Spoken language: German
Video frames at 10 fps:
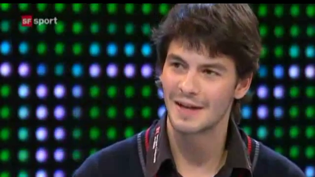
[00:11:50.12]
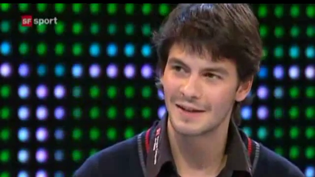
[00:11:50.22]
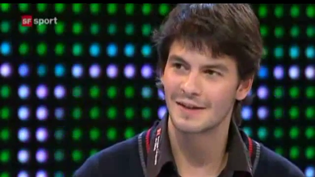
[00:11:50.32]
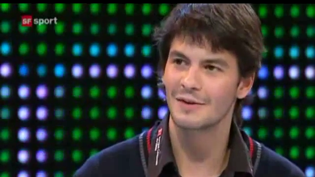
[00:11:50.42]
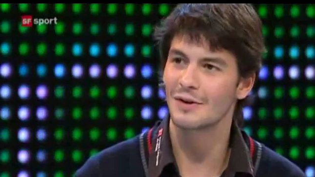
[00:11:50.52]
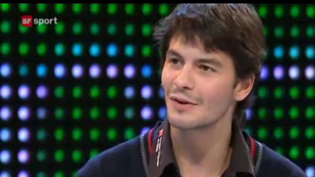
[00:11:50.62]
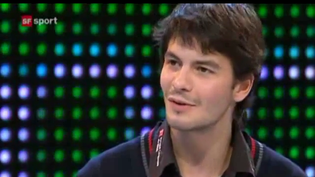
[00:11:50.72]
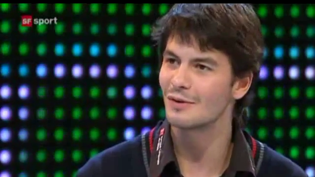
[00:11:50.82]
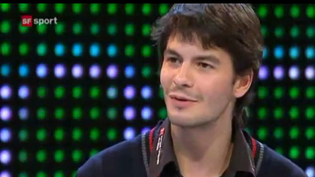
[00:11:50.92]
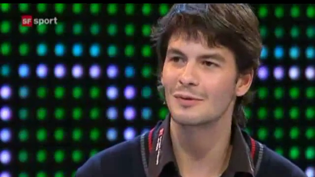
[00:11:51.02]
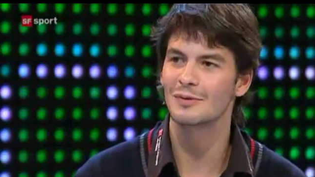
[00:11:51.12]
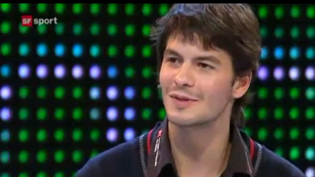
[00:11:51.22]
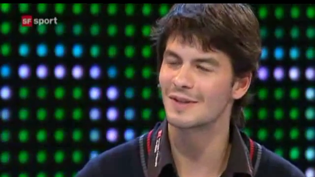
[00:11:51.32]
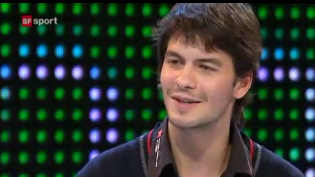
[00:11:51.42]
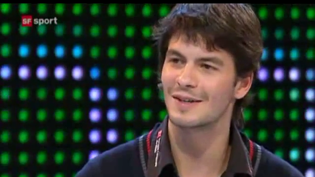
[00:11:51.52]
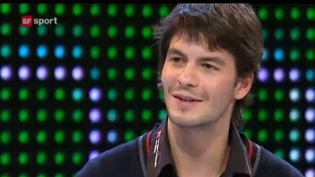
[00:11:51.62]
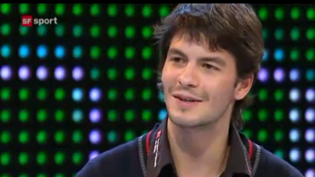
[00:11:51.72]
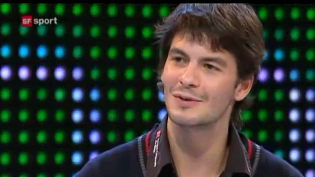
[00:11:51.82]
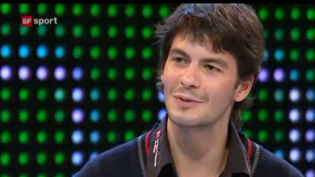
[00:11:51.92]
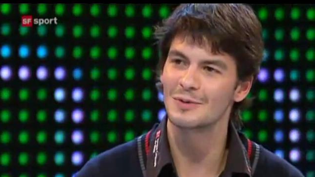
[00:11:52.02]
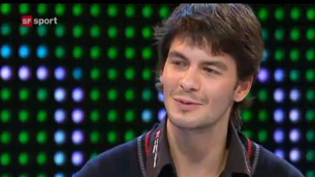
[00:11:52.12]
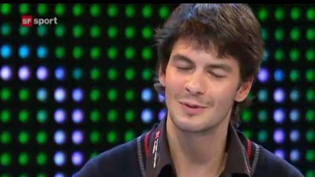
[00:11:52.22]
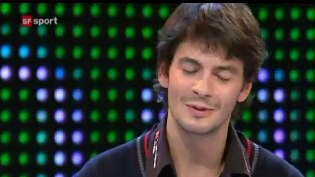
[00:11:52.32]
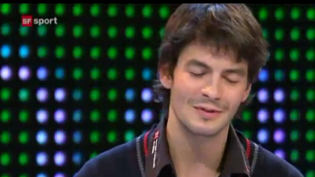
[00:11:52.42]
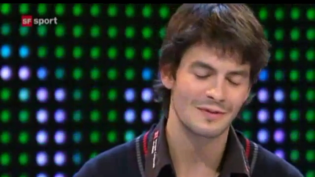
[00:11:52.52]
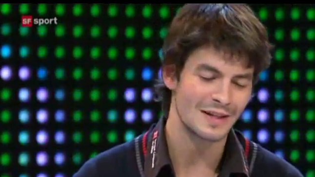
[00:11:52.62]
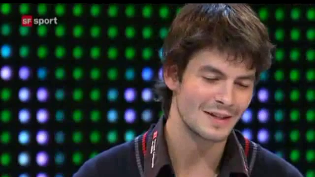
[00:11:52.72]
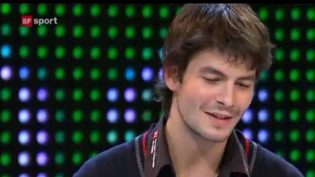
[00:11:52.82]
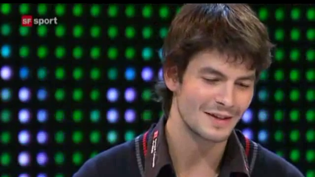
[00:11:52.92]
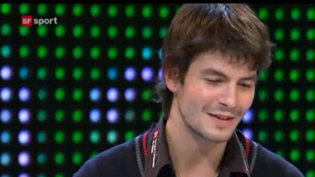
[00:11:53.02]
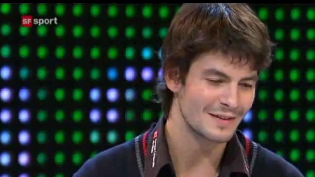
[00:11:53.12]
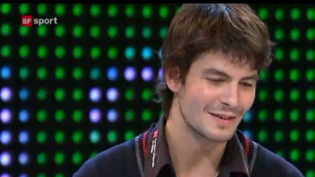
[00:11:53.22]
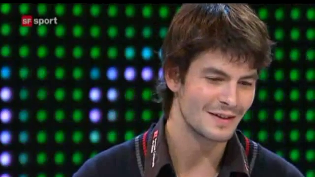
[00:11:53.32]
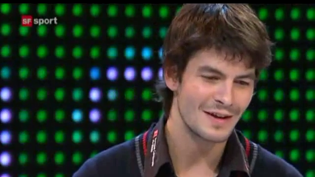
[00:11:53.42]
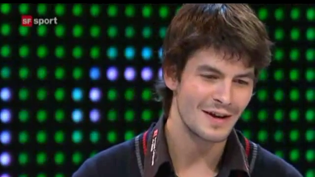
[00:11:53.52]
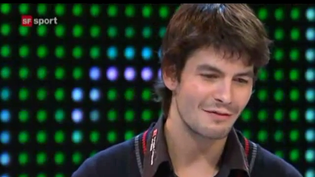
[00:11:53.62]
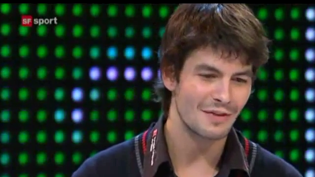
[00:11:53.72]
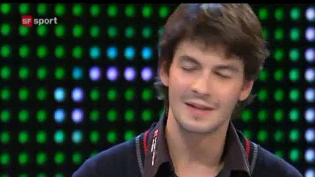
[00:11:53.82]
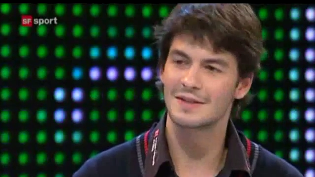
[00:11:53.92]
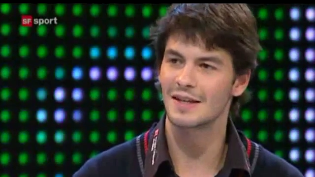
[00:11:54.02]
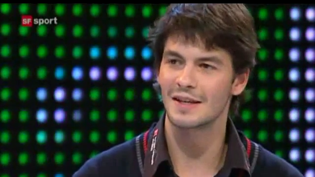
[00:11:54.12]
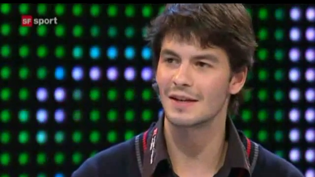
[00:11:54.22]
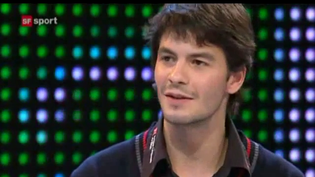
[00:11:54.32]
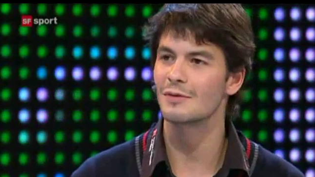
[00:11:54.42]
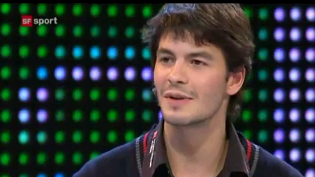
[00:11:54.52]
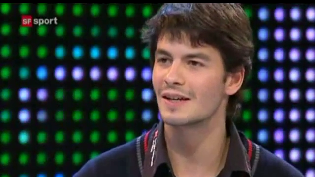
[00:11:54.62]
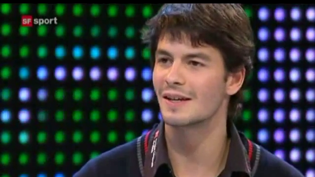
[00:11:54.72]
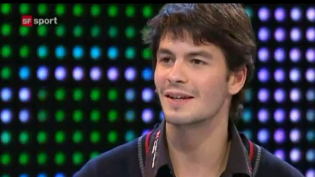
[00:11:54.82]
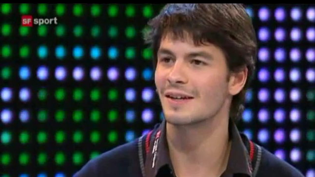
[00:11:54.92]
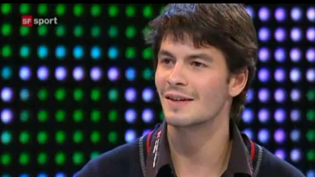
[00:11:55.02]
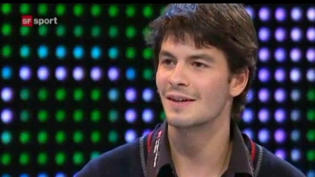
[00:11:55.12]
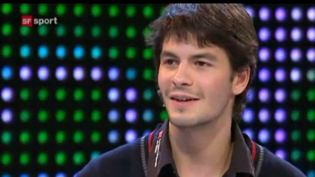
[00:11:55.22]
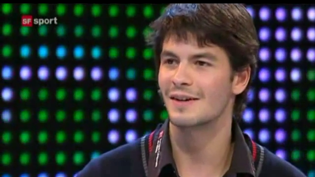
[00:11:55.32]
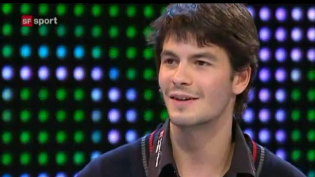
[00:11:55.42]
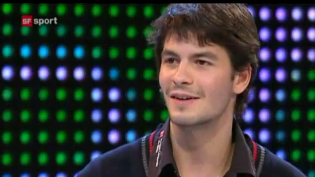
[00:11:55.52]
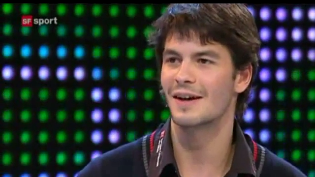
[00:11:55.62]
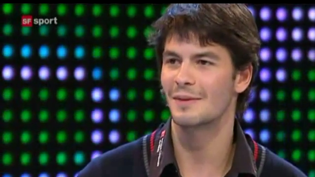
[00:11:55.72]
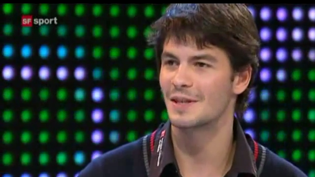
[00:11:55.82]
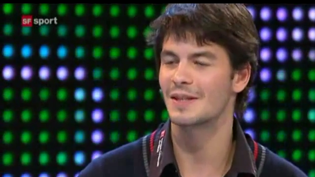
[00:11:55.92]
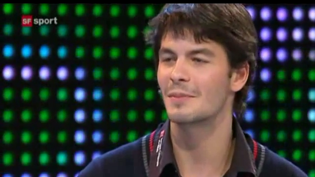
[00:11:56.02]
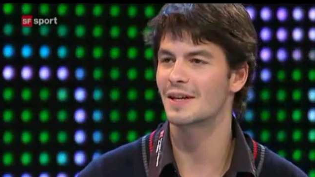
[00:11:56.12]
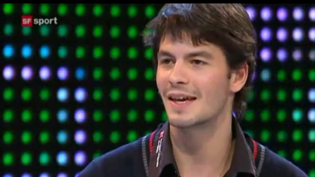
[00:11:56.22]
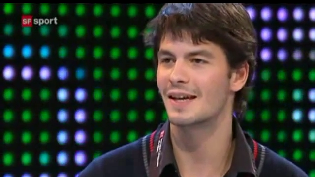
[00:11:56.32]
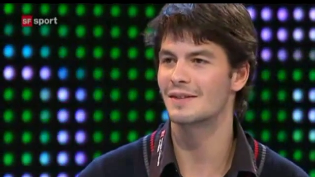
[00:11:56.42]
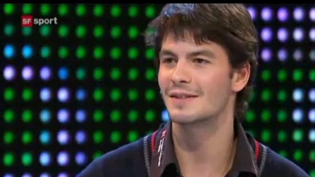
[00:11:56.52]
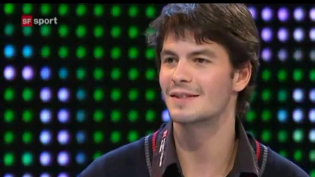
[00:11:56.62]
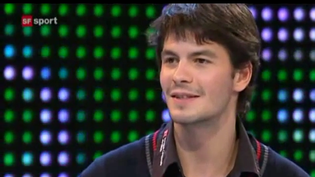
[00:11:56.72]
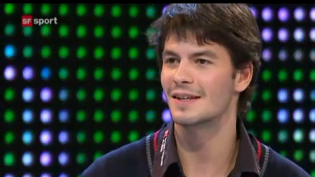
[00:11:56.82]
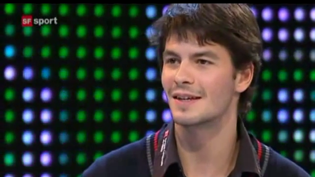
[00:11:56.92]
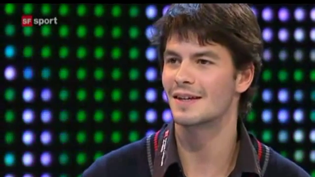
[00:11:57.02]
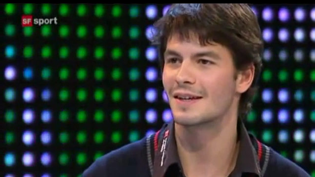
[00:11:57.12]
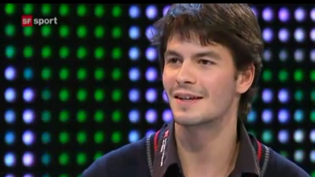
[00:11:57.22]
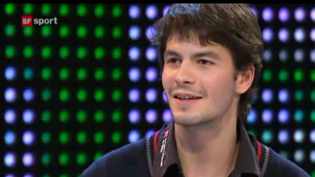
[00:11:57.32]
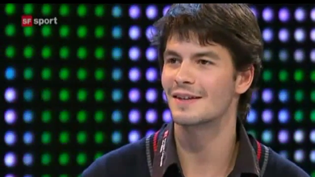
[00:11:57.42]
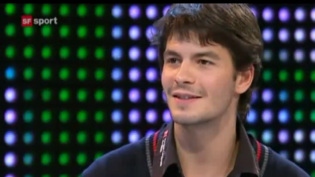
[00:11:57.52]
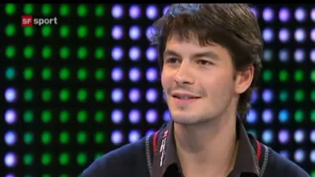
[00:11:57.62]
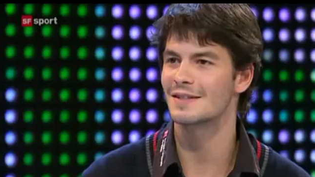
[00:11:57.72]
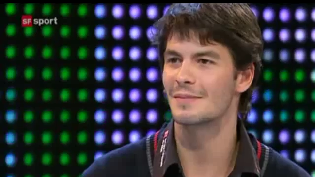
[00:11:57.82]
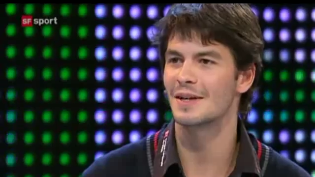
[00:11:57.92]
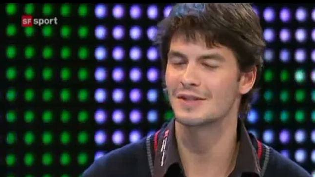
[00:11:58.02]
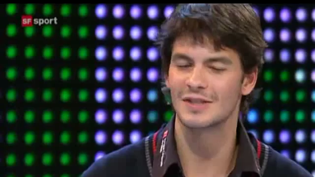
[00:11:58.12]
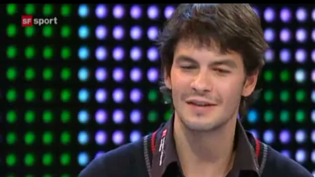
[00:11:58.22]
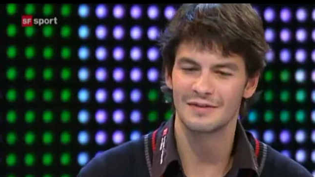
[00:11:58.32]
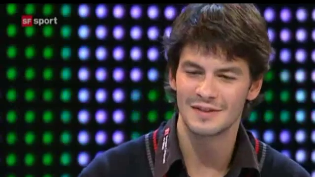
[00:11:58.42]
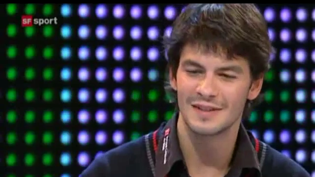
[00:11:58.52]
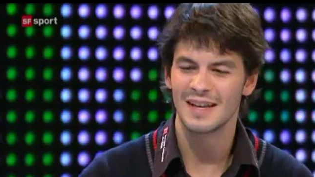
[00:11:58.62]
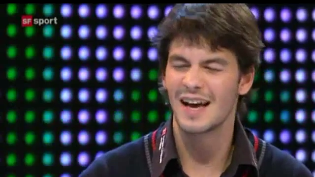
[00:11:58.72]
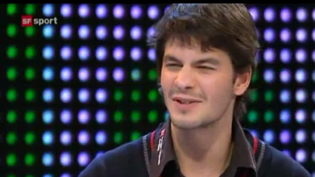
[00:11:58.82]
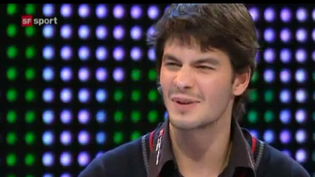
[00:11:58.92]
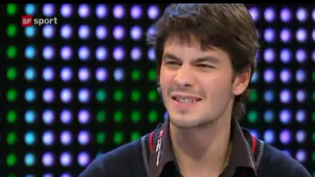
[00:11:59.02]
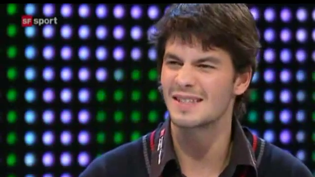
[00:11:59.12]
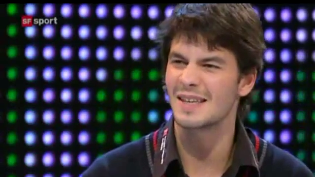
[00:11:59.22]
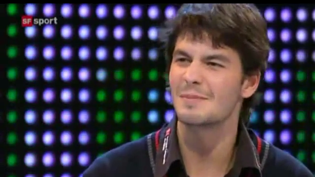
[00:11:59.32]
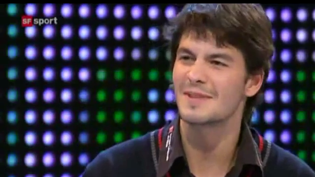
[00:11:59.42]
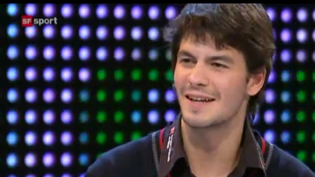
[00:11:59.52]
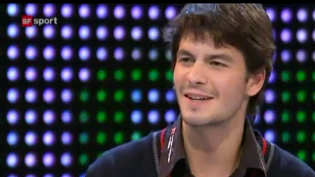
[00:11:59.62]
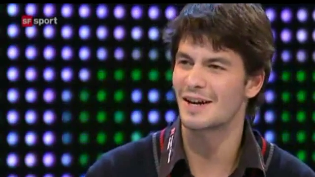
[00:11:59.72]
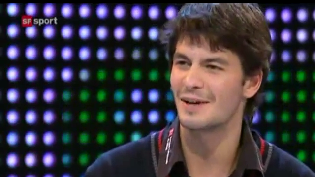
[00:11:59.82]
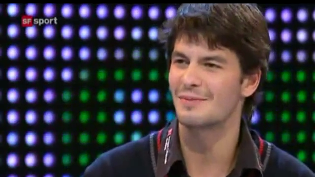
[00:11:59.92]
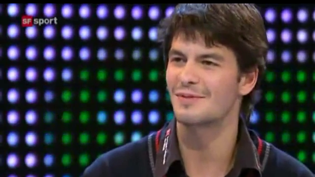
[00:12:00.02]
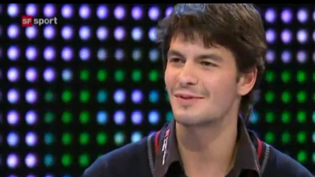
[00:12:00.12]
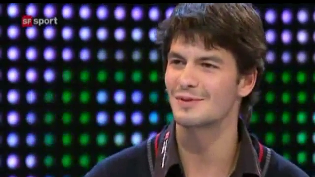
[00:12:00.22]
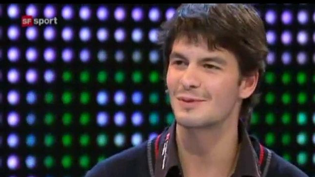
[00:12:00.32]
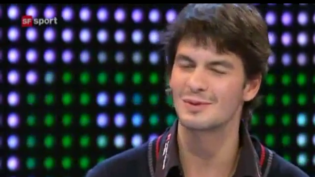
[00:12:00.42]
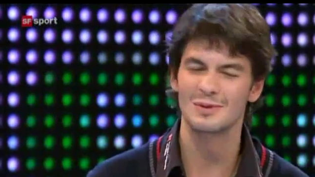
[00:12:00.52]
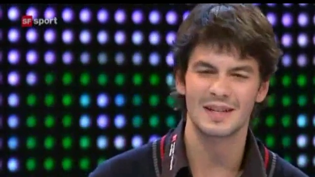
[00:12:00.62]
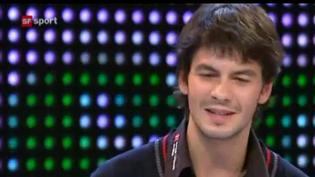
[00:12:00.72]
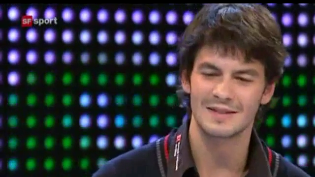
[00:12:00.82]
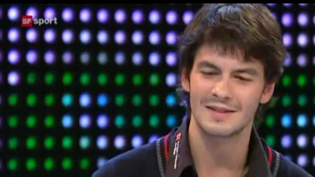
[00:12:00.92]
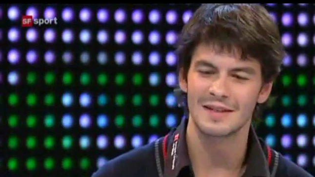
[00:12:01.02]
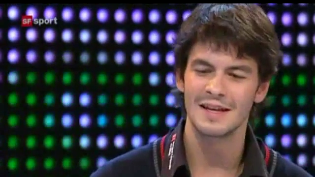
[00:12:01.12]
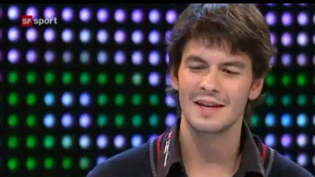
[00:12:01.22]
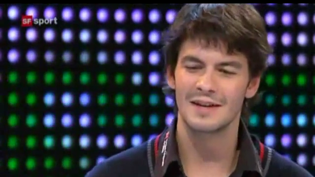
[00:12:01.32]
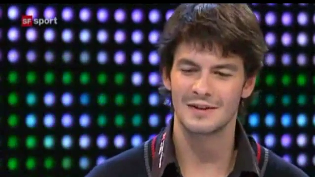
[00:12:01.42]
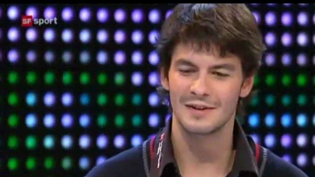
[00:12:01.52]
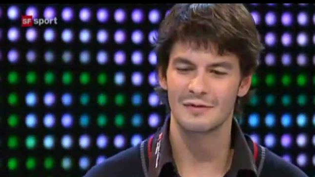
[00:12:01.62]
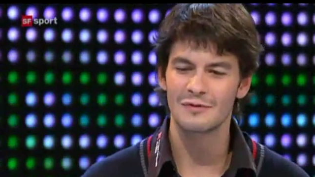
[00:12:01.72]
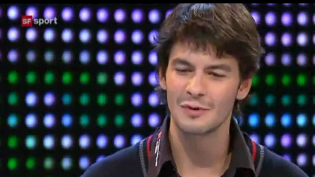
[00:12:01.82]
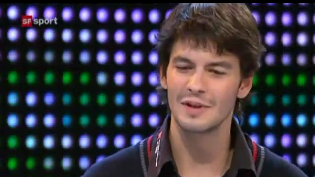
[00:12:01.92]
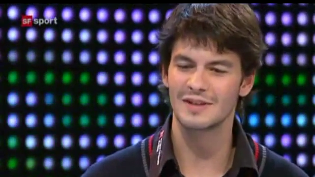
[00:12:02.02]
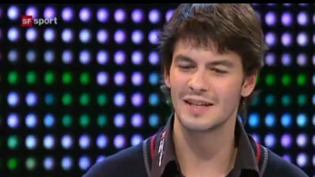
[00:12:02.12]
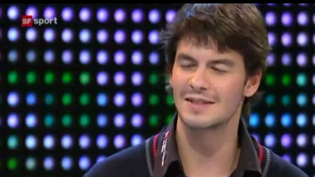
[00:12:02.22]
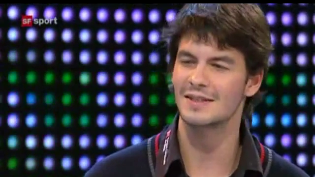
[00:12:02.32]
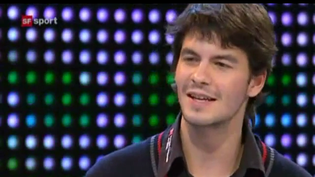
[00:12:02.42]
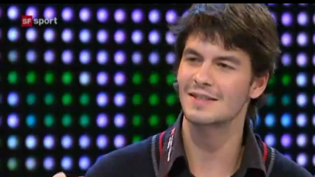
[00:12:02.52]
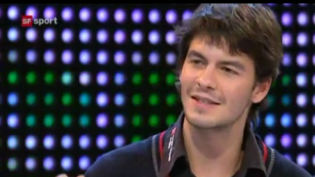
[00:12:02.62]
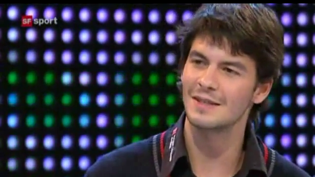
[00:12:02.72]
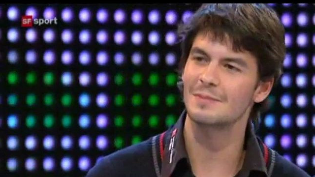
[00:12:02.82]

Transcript: mag Euro und äh, Coupe du Monde, wenn ich äh, Fernsehen schaue, äh, mhm. äh, habe ich immer gern diese, diese Mannschaft. Also es gibt einen Kampf, du, du kannst äh, fühlen, dass es